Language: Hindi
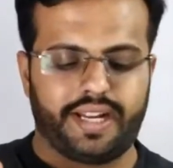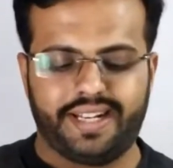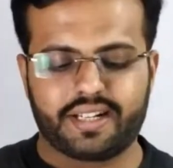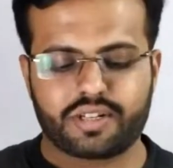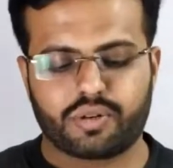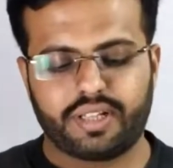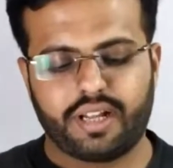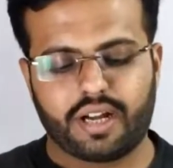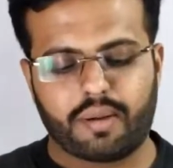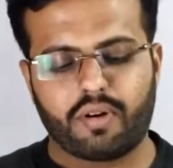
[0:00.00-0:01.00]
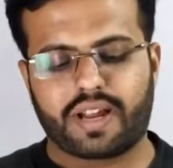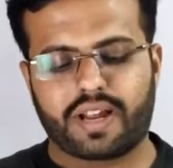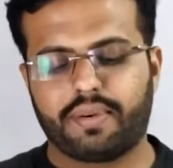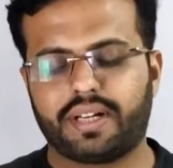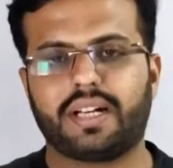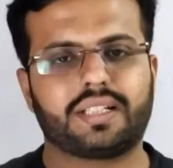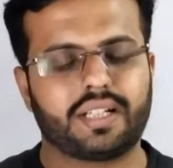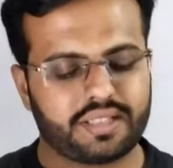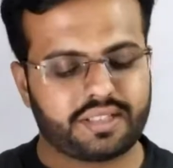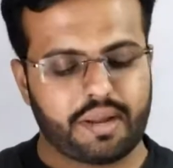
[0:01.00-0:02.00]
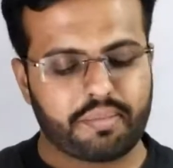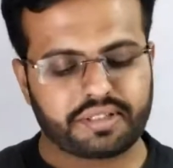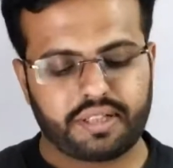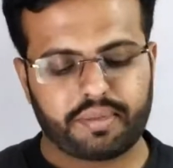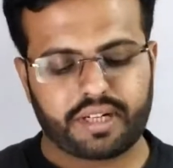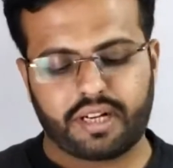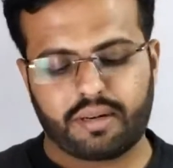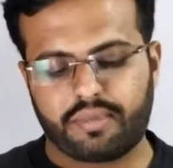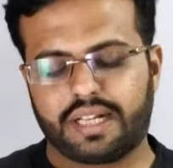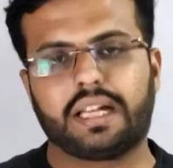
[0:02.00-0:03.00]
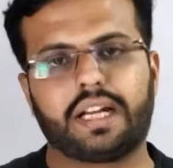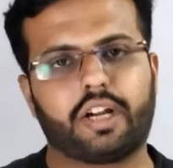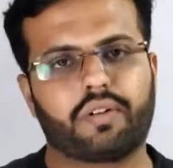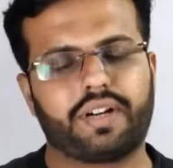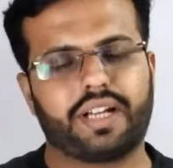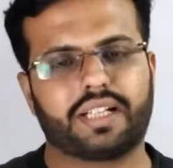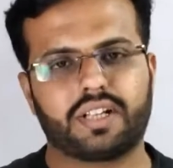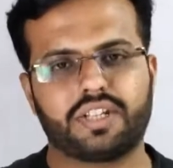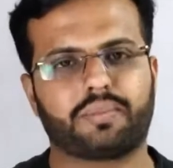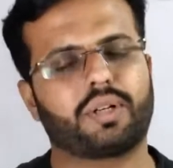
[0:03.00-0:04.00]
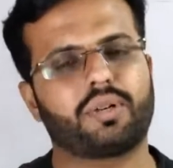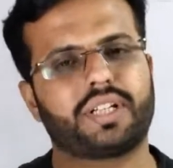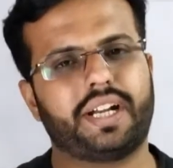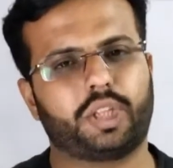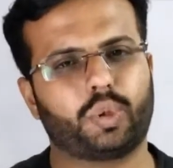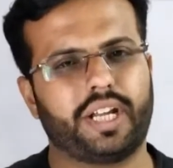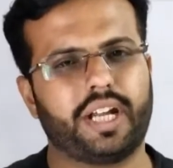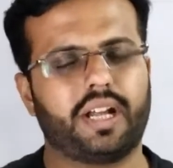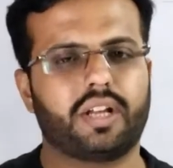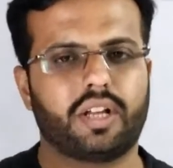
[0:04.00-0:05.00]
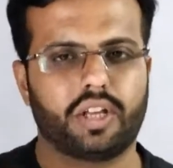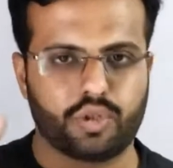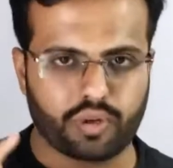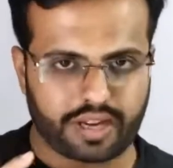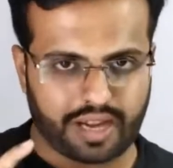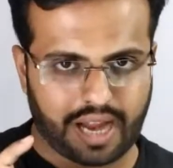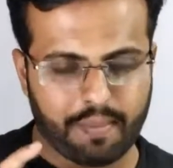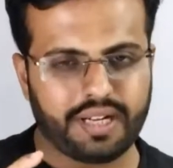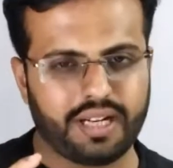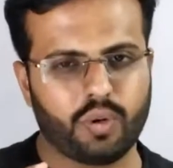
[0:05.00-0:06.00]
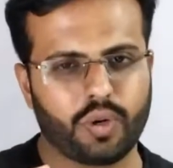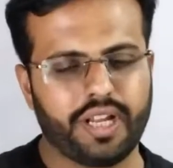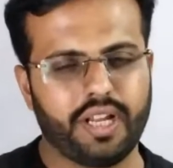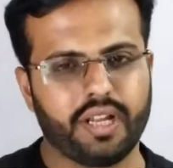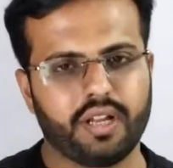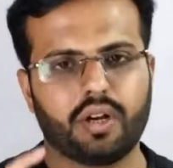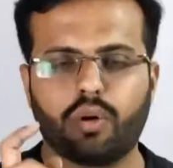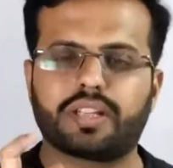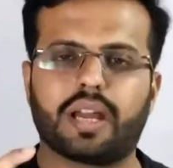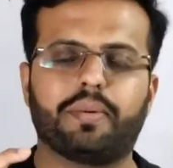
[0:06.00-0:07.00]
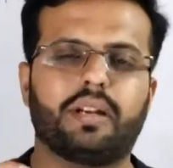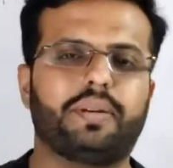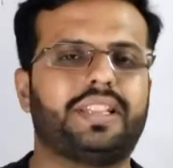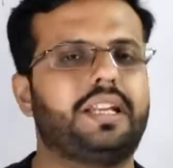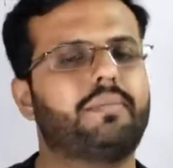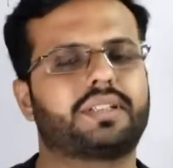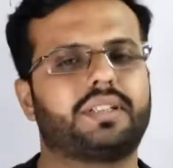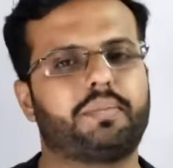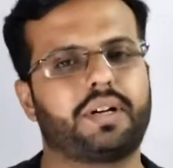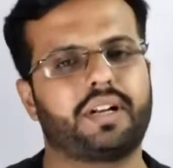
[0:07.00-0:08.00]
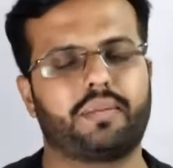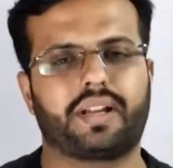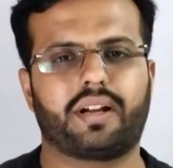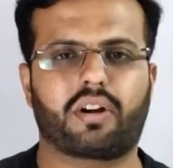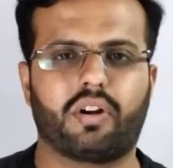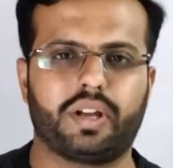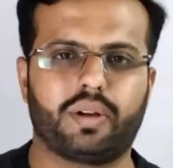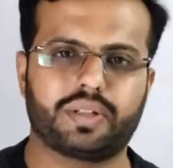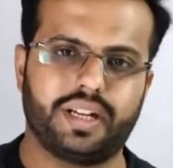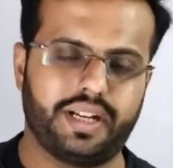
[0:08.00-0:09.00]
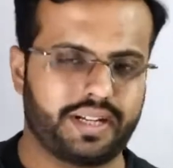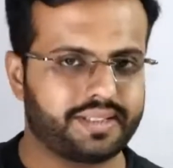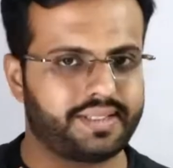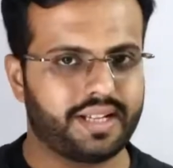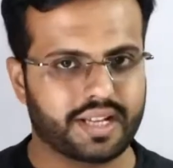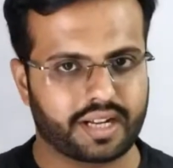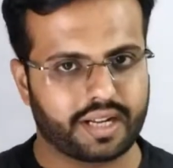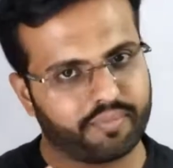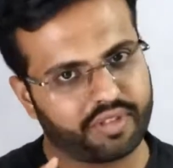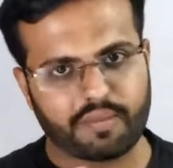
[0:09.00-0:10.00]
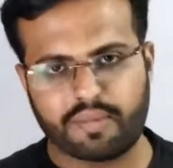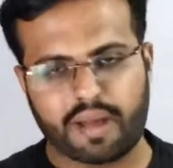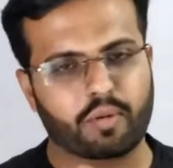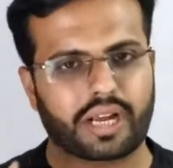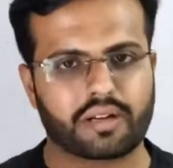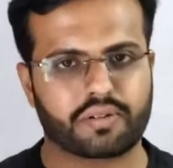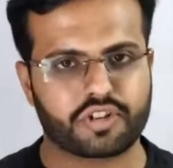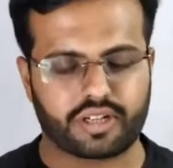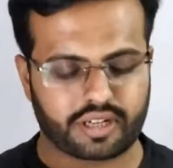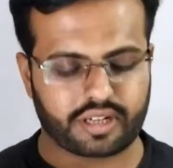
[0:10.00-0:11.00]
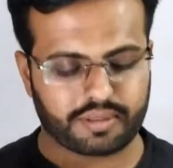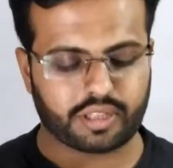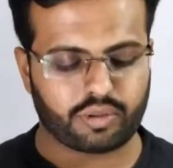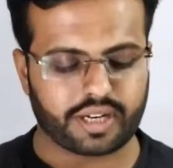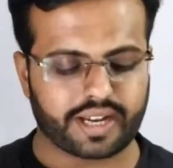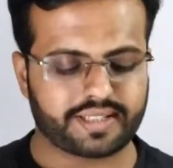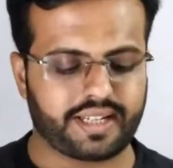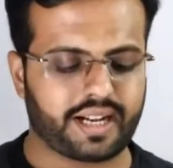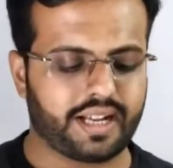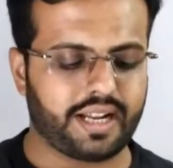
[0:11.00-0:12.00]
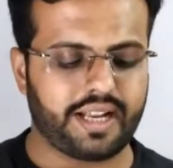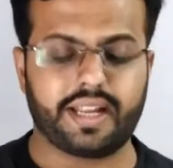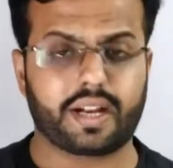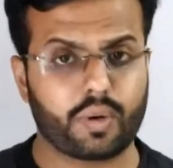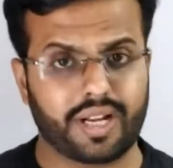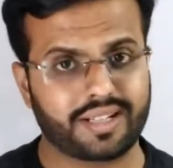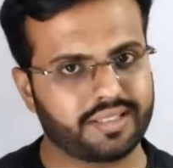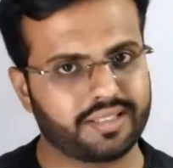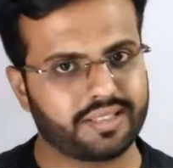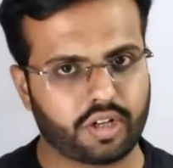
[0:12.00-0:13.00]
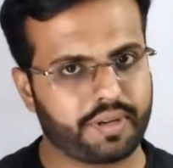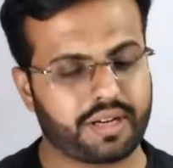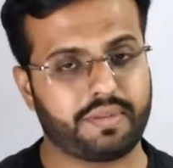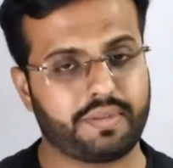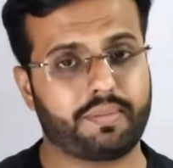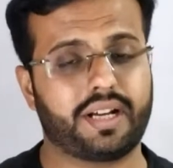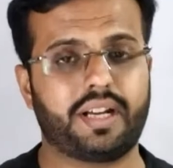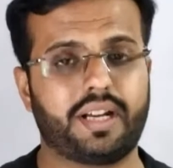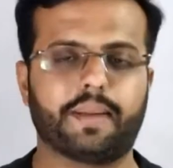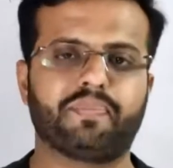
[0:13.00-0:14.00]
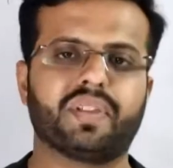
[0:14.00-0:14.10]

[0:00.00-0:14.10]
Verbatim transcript: इंटरेस्ट ऑन दी अबव कैपिटल एट द रेट थ्री परसेंट पर एनम टिल द डेट ऑफ डेथ जब तक उसकी डेथ हुई है जो कैपिटल होगी उस कैपिटल पे तीन परसेंट पर एन के अकॉर्डिंग उसे इंटरेस्ट दिया जाए ये भी मैं आपको कैलकुलेशन करके बता दूंगा कैसे निकालना है ये कोई अलग से टॉपिक हमने पढ़ा नहीं है